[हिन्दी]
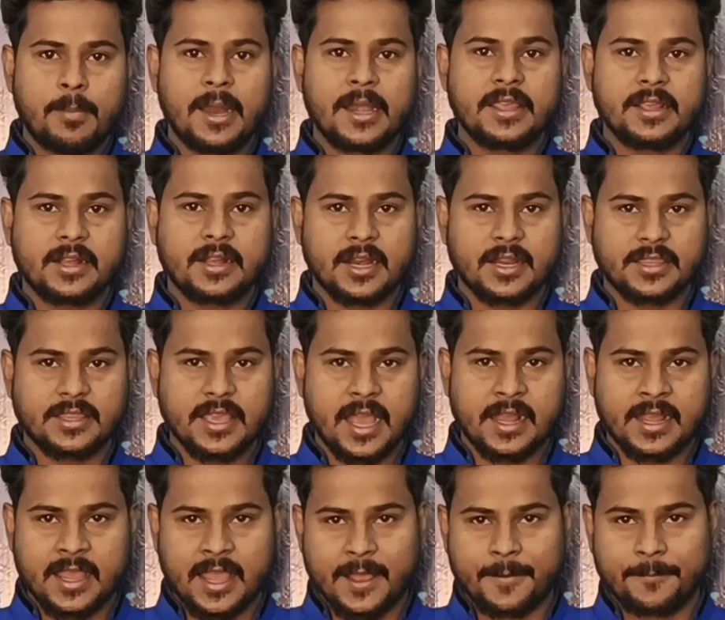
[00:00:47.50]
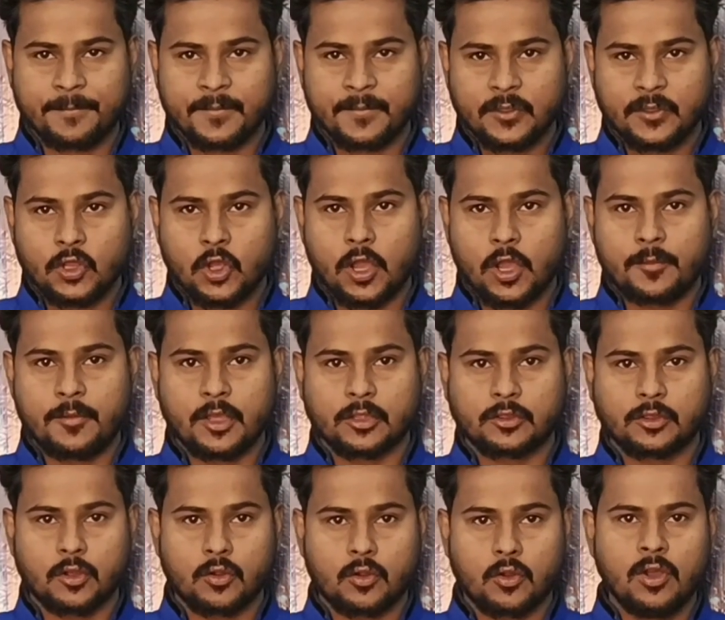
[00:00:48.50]
बरी कर दिया गया नौ
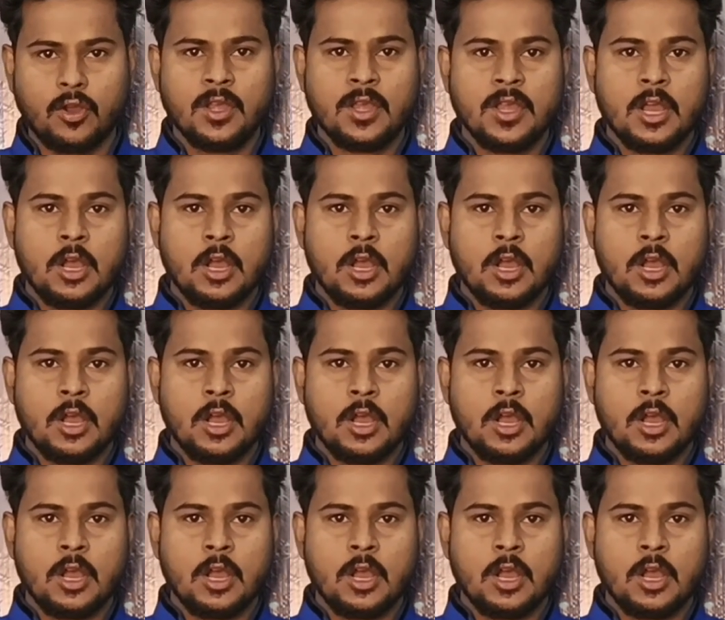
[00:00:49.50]
अभियुक्तों को